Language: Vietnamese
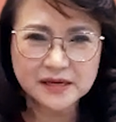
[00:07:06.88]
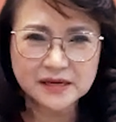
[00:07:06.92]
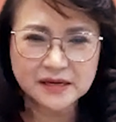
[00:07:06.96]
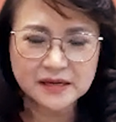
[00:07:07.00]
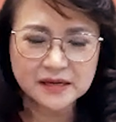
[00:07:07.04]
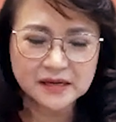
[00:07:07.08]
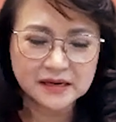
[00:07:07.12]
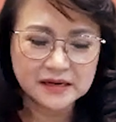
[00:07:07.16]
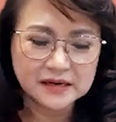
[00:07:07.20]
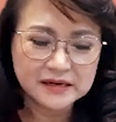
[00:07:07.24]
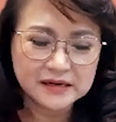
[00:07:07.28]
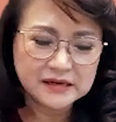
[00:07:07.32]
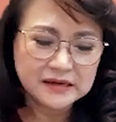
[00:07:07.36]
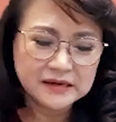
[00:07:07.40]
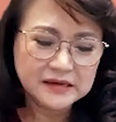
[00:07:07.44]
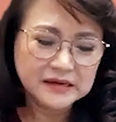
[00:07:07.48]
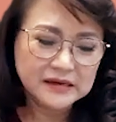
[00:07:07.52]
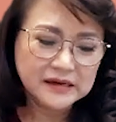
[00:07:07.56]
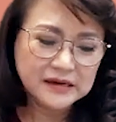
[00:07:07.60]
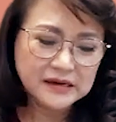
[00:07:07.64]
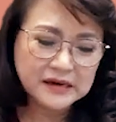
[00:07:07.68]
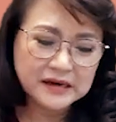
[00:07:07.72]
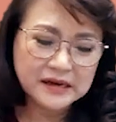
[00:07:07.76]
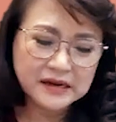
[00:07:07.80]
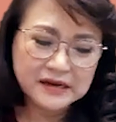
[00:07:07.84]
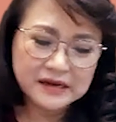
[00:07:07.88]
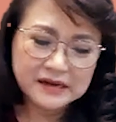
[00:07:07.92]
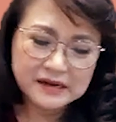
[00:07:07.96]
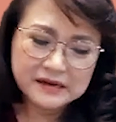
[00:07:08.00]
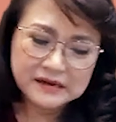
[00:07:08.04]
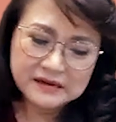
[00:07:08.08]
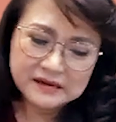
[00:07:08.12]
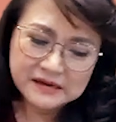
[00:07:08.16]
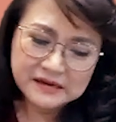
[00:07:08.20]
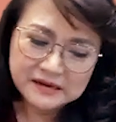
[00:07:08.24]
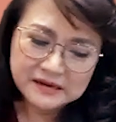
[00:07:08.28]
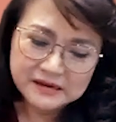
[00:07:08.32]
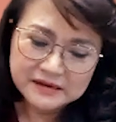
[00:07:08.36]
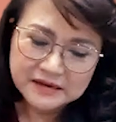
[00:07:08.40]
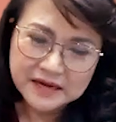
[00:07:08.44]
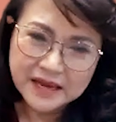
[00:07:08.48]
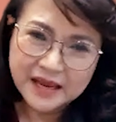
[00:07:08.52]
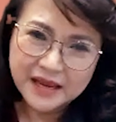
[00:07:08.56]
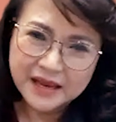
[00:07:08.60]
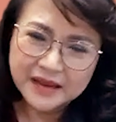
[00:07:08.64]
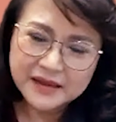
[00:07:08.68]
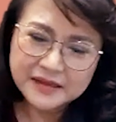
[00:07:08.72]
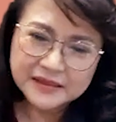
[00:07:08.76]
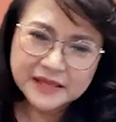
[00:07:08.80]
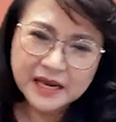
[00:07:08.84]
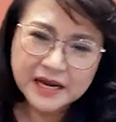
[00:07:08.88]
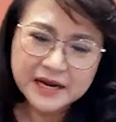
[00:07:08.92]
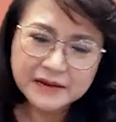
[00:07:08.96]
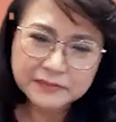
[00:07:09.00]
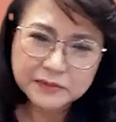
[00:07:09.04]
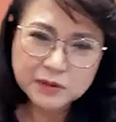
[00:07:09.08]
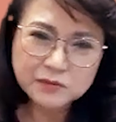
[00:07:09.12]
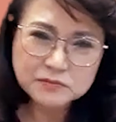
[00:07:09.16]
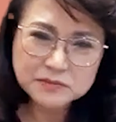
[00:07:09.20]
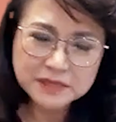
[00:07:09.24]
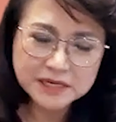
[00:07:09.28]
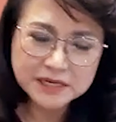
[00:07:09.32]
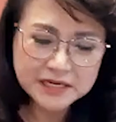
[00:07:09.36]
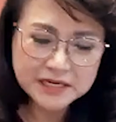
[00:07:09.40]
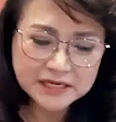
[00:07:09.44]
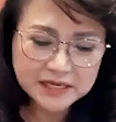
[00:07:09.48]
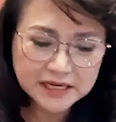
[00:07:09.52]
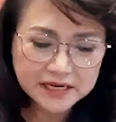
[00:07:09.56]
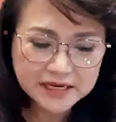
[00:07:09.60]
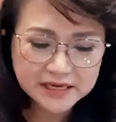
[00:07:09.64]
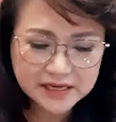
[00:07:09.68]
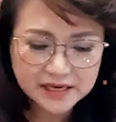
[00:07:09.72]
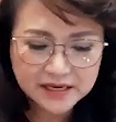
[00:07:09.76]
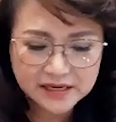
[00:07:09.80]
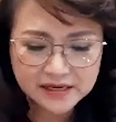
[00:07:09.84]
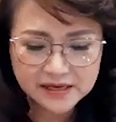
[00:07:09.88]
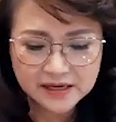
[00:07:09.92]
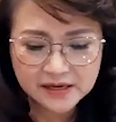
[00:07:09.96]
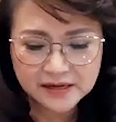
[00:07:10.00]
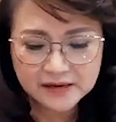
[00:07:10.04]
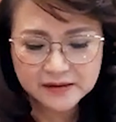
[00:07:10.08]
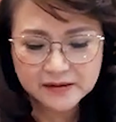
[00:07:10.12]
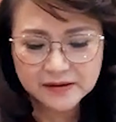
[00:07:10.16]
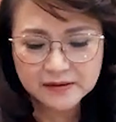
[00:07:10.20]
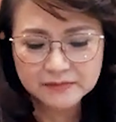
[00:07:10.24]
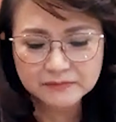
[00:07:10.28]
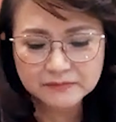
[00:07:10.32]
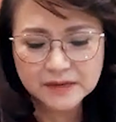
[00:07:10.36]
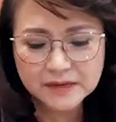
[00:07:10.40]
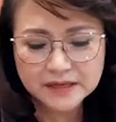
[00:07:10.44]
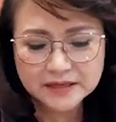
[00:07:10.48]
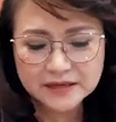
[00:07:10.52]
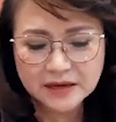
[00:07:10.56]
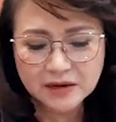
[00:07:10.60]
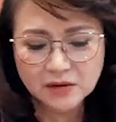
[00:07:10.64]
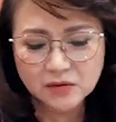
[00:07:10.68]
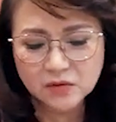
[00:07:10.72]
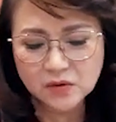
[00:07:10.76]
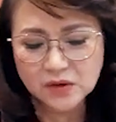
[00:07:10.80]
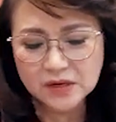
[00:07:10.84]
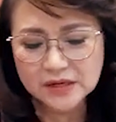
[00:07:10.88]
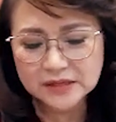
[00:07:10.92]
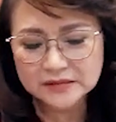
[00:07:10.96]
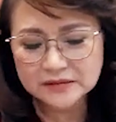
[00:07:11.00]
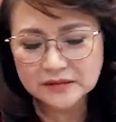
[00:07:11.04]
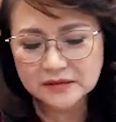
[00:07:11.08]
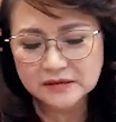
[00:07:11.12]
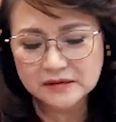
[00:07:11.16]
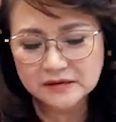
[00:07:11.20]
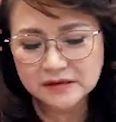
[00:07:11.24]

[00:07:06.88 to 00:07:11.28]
thì À, để thành lập công ty thì chị à, bắt đầu à,